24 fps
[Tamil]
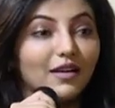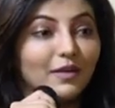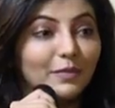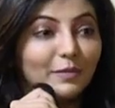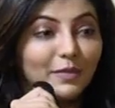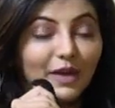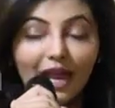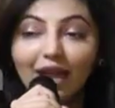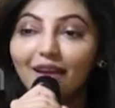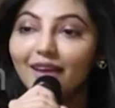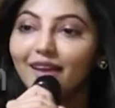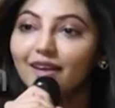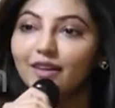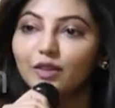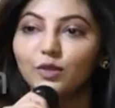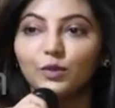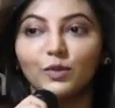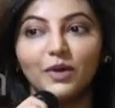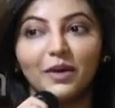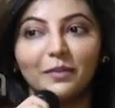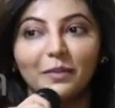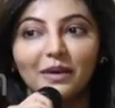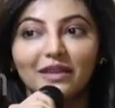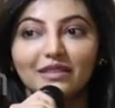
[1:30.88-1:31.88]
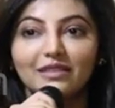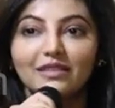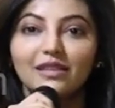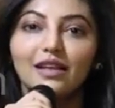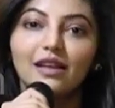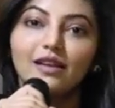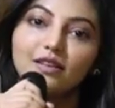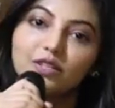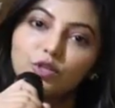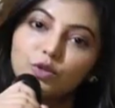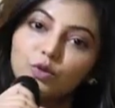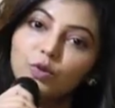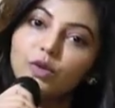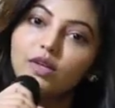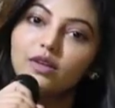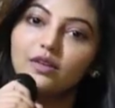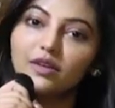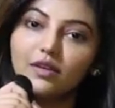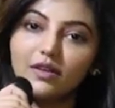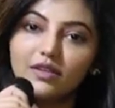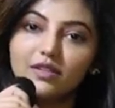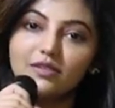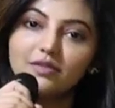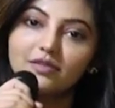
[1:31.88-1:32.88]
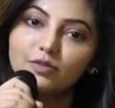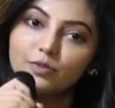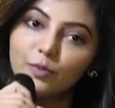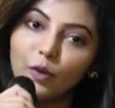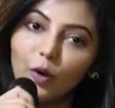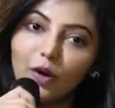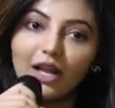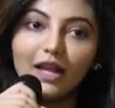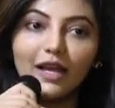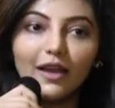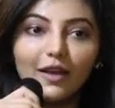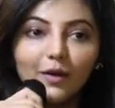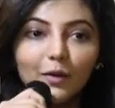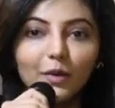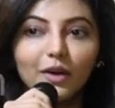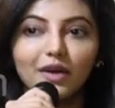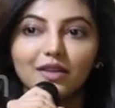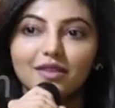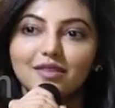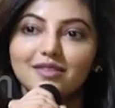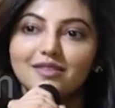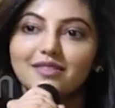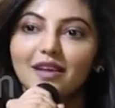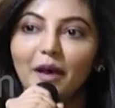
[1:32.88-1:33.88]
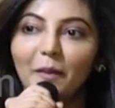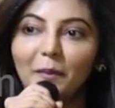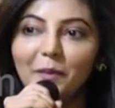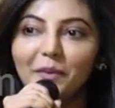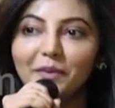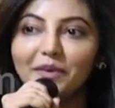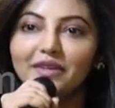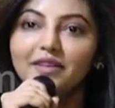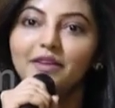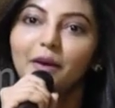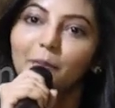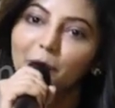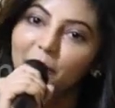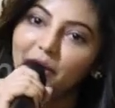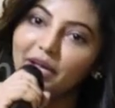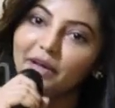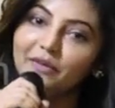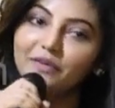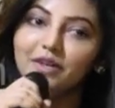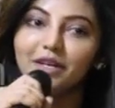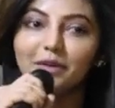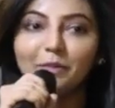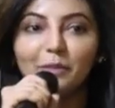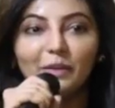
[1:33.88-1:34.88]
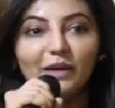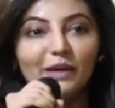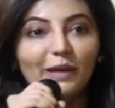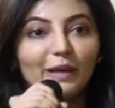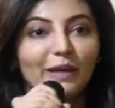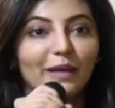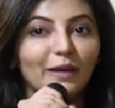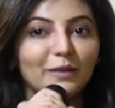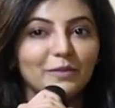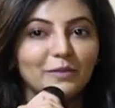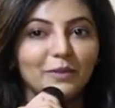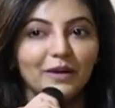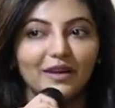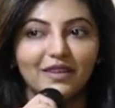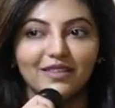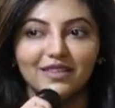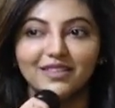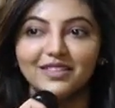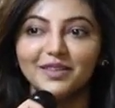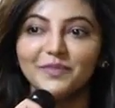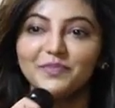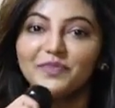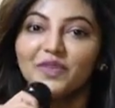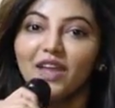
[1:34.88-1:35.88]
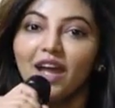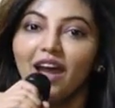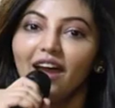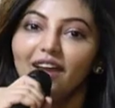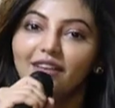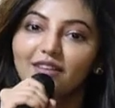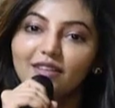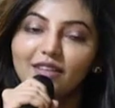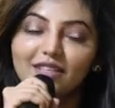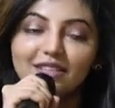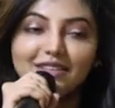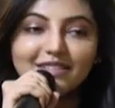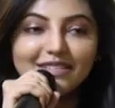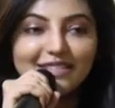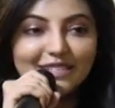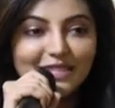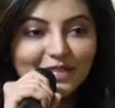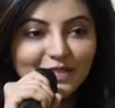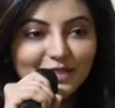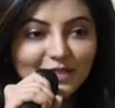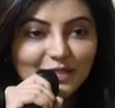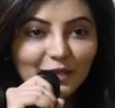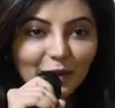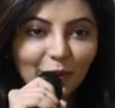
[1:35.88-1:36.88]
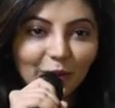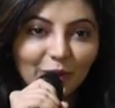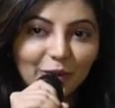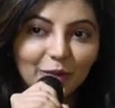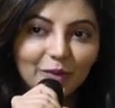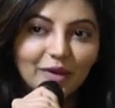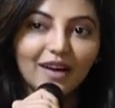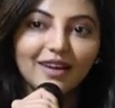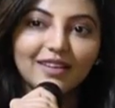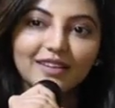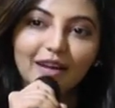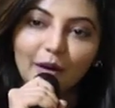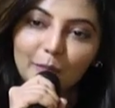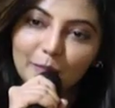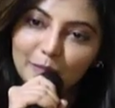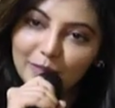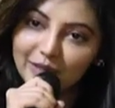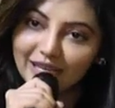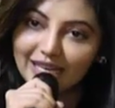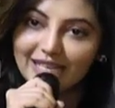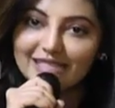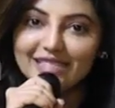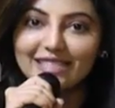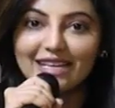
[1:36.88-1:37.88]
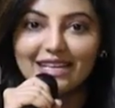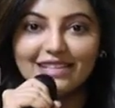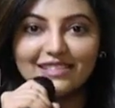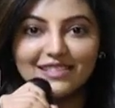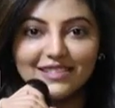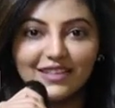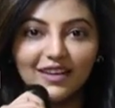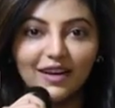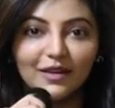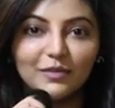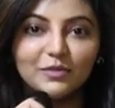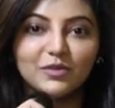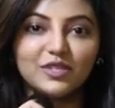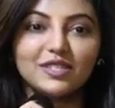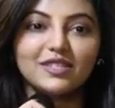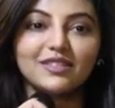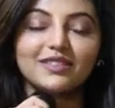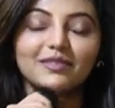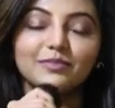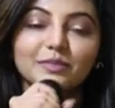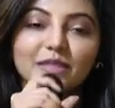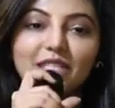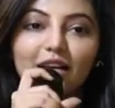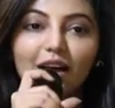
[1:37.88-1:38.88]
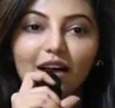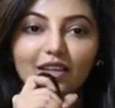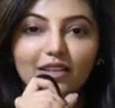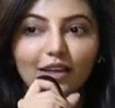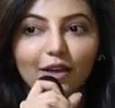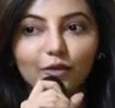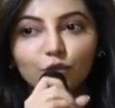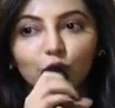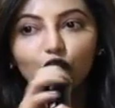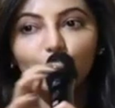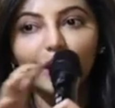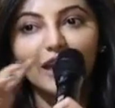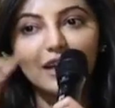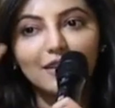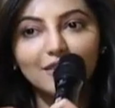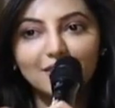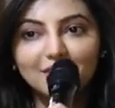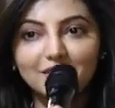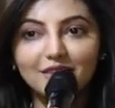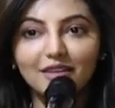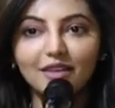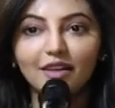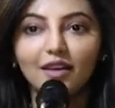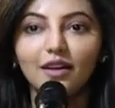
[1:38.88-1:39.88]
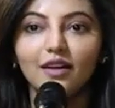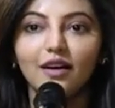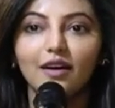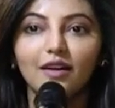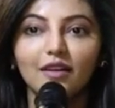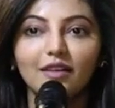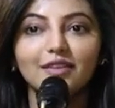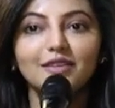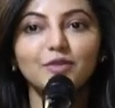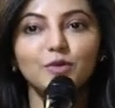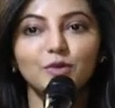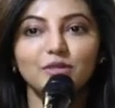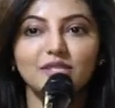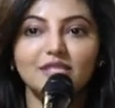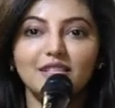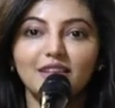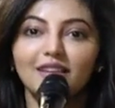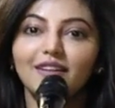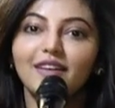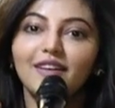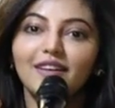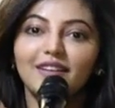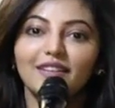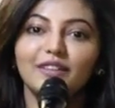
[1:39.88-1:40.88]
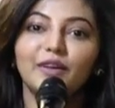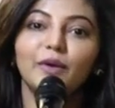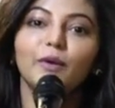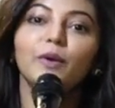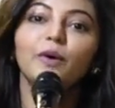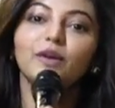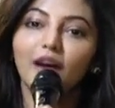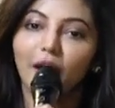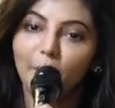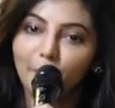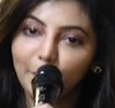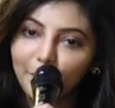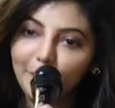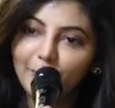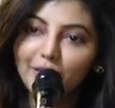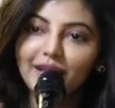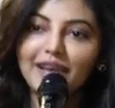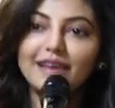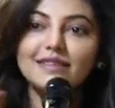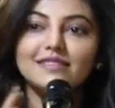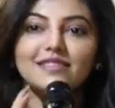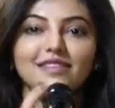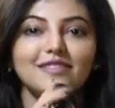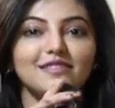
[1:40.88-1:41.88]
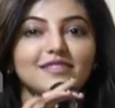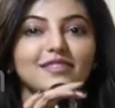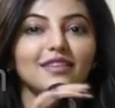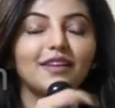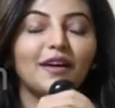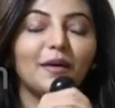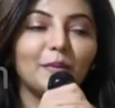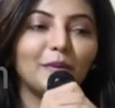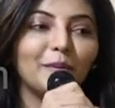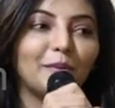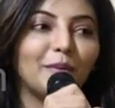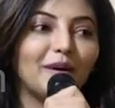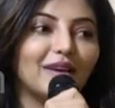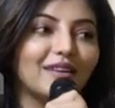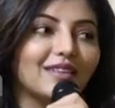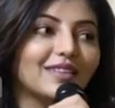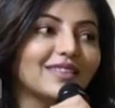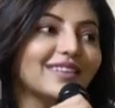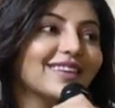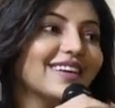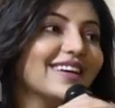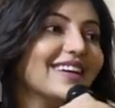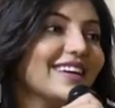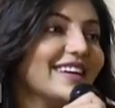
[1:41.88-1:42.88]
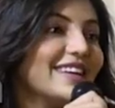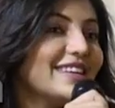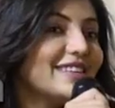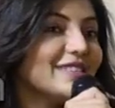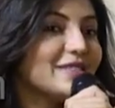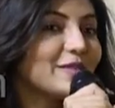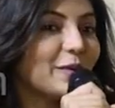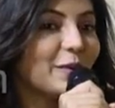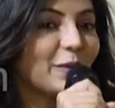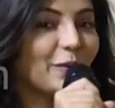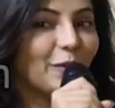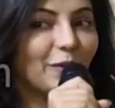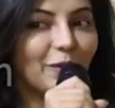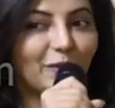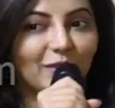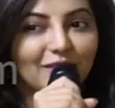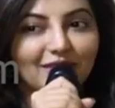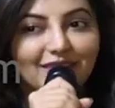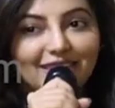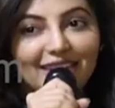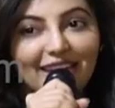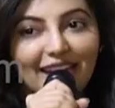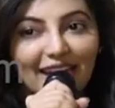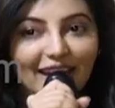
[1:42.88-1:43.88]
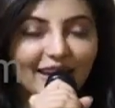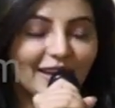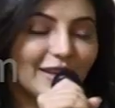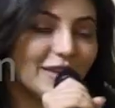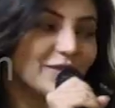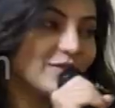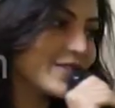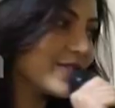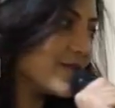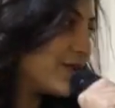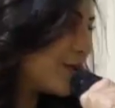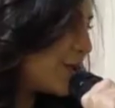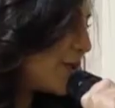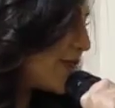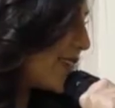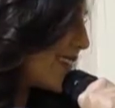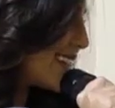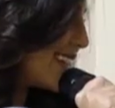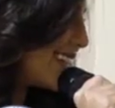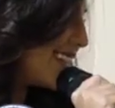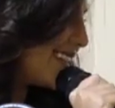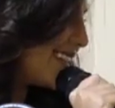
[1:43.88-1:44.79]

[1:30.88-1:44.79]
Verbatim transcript: பிரேக் எடுத்தும் நான் பார்த்ததே இல்லை ஷூட்டிங் அந்த ஸ்பாட்லேயே உட்காந்து சாப்பிட்டு அப்படியே ஒர்க் பண்ணிகிட்டே இருப்பார் அண்ட் ஏதாவது சீன் சொல்லணுன்னா அதை அப்படியே செஞ்சு காமிச்சு அது எவ்வளோ எனர்ஜெட்டிக்கான ஒரு சீனாக இருந்தாலும் அதை அப்படியே செஞ்சு காமிப்பார் ஸோ நிறைய விஷயம் உங்ககிட்ட